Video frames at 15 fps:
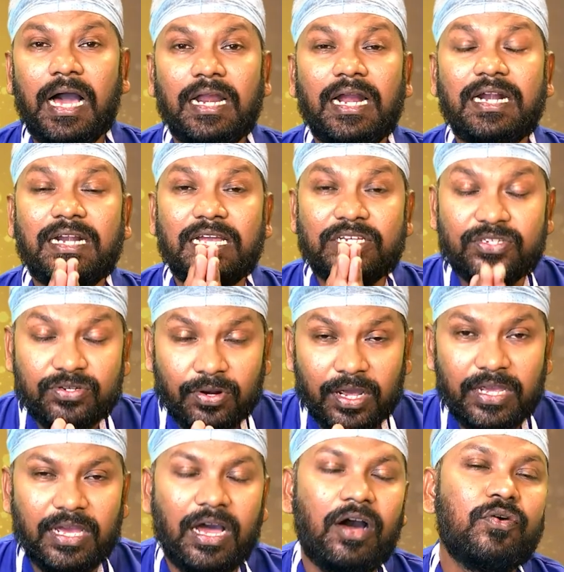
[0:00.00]
అలా
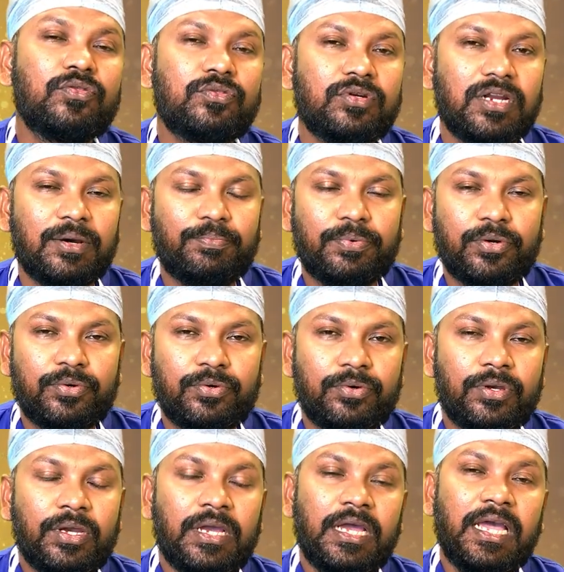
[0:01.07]
డెస్ట్రాయ్ అవుతున్నప్పుడు
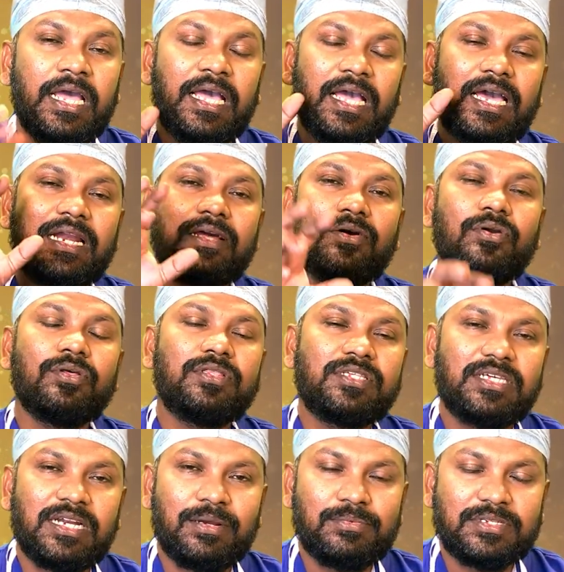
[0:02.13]
హెయిర్ గ్రోత్
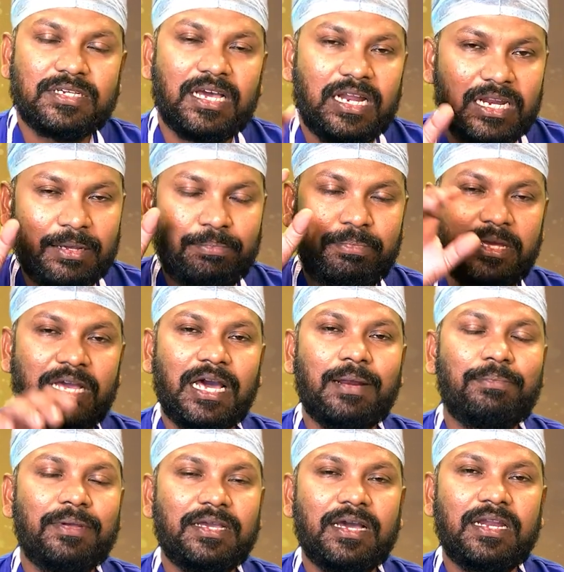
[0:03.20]
సిరమ్స్ కానీ
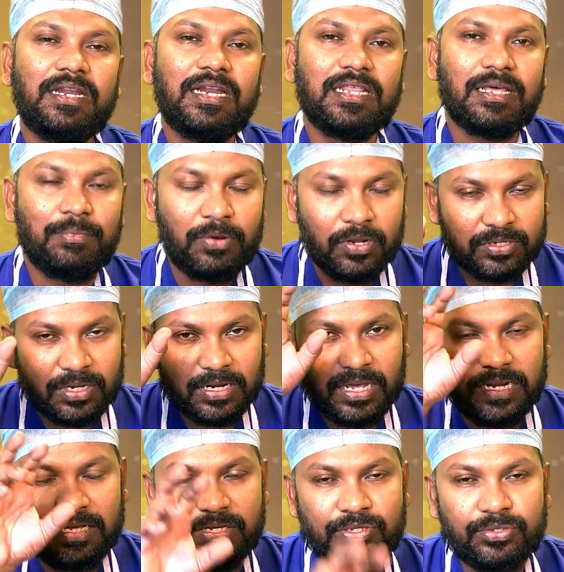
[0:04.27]
పిఆర్పి కానీ లేదా మినాక్సిల్
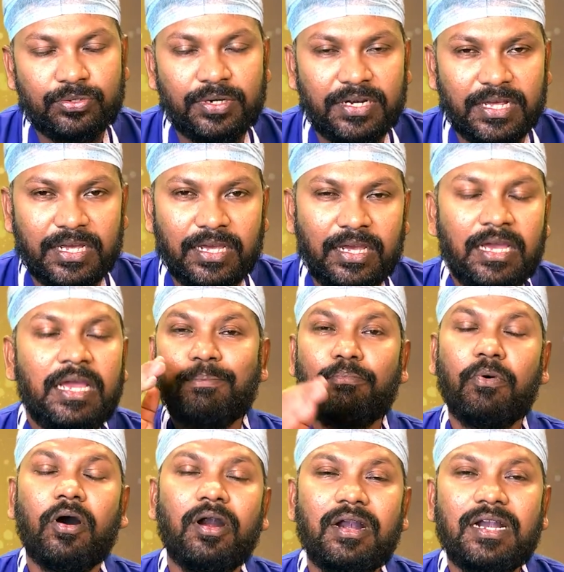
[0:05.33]
కానీ ఇస్తుంటే
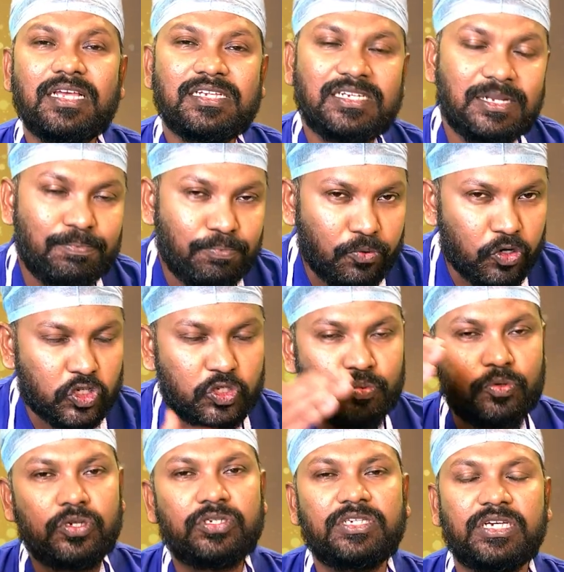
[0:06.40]
బాల్డ్నెస్ని
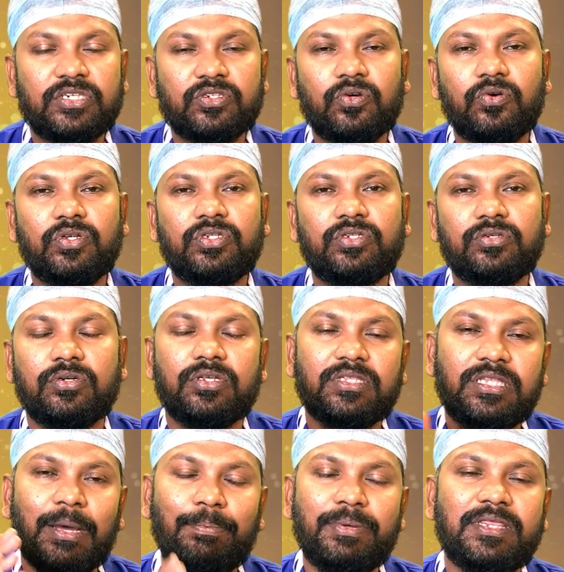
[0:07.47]
పోస్ట్పోన్ చేసుకోవచ్చు
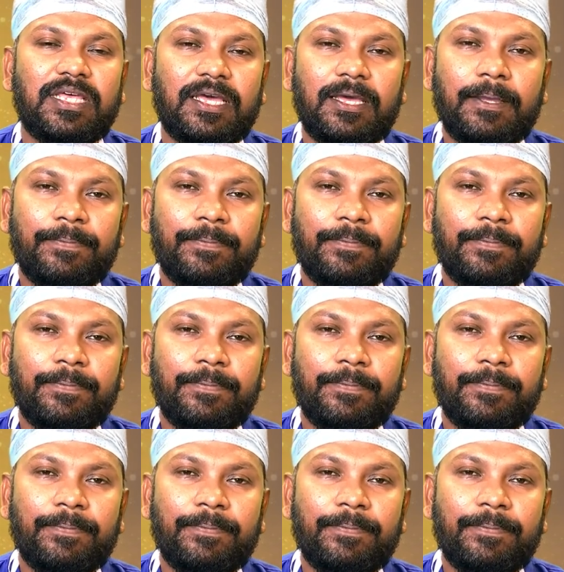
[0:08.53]
తప్పితే